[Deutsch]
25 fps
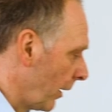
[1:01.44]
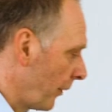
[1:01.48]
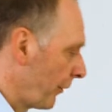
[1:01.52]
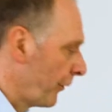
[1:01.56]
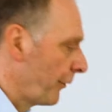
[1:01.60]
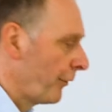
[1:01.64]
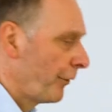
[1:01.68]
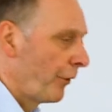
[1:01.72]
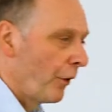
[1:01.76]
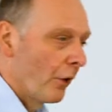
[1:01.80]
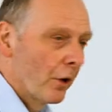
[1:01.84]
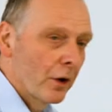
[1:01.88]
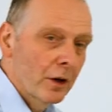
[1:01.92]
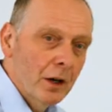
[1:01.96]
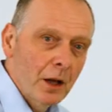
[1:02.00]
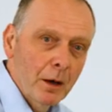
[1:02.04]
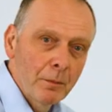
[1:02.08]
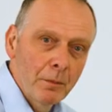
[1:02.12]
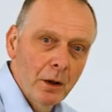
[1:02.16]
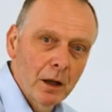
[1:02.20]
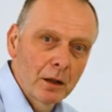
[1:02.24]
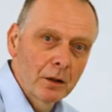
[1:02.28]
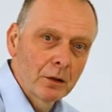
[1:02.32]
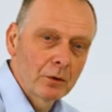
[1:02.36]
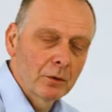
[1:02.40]
das
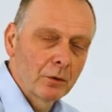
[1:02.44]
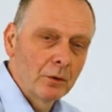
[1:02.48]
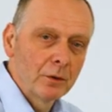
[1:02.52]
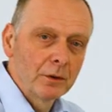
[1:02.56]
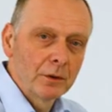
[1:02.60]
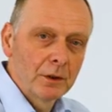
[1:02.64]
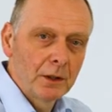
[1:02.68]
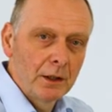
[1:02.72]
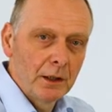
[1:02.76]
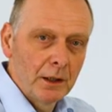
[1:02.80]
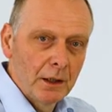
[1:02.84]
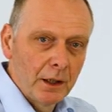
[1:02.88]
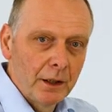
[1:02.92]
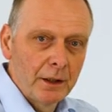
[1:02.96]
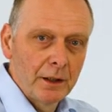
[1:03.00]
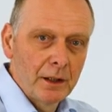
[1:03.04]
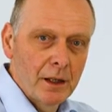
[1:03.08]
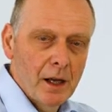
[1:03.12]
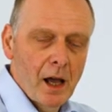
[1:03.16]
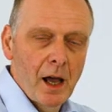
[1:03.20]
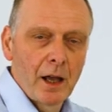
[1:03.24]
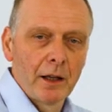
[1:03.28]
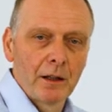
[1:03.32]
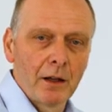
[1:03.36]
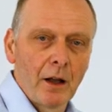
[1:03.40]
Förderband und die
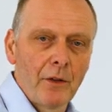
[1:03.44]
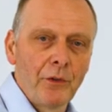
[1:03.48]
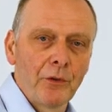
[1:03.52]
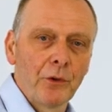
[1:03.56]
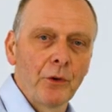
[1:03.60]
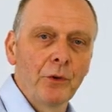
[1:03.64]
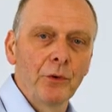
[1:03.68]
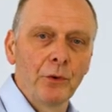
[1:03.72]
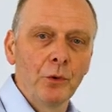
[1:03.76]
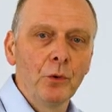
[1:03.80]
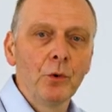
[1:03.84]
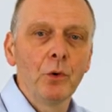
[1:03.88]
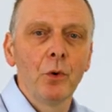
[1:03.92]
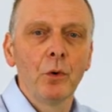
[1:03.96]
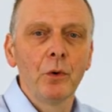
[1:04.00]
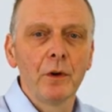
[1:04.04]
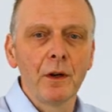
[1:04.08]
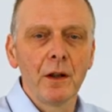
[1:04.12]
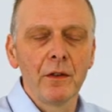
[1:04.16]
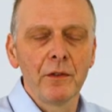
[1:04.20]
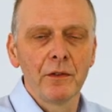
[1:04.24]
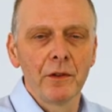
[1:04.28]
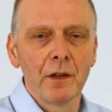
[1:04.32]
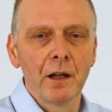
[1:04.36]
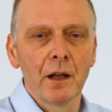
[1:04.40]
Lineareinheit, zu
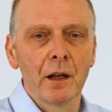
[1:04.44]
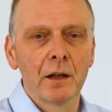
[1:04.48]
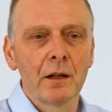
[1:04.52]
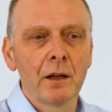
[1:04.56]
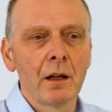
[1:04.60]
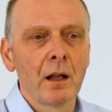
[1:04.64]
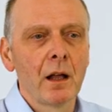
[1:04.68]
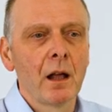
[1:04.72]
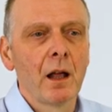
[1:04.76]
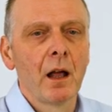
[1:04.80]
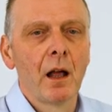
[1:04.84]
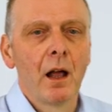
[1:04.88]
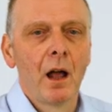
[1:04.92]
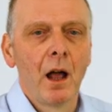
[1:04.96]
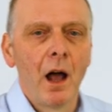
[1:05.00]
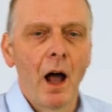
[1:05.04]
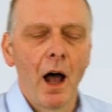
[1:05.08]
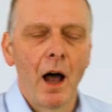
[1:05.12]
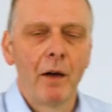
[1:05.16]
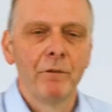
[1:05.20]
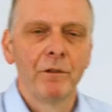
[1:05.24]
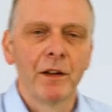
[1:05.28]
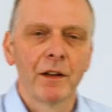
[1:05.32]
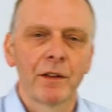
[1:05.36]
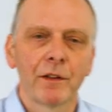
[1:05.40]
synchronisieren,
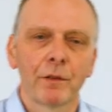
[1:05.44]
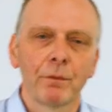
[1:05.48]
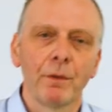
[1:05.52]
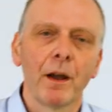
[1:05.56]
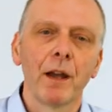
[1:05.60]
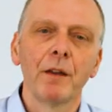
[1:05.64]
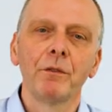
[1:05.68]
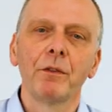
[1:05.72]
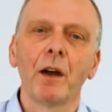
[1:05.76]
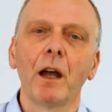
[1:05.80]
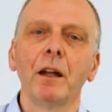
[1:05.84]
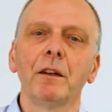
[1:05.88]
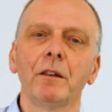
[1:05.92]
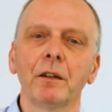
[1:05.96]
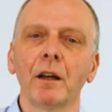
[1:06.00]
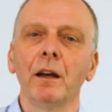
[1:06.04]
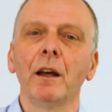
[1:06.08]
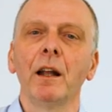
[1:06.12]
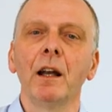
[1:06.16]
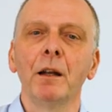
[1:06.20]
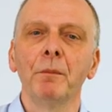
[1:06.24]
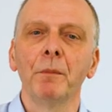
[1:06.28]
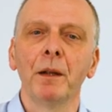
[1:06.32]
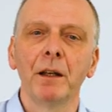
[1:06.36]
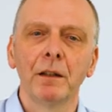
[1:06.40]
haben wir zwei weitere
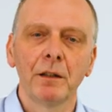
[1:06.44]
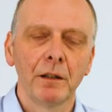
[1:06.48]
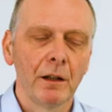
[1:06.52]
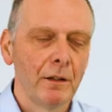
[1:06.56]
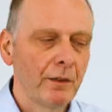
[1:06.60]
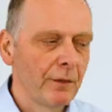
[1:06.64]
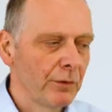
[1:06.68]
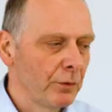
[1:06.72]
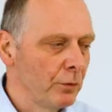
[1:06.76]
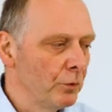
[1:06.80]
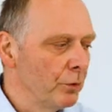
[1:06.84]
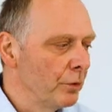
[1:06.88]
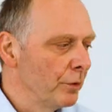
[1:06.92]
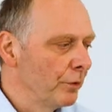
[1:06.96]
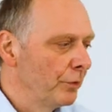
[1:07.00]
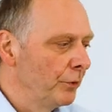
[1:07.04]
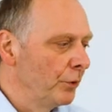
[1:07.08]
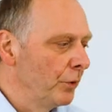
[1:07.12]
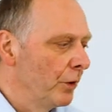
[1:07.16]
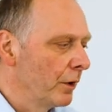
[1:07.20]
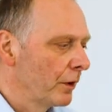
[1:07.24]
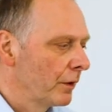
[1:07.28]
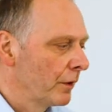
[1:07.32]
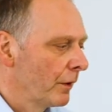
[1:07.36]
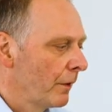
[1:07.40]
Elemente
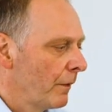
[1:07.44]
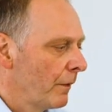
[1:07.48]
hinzugefügt.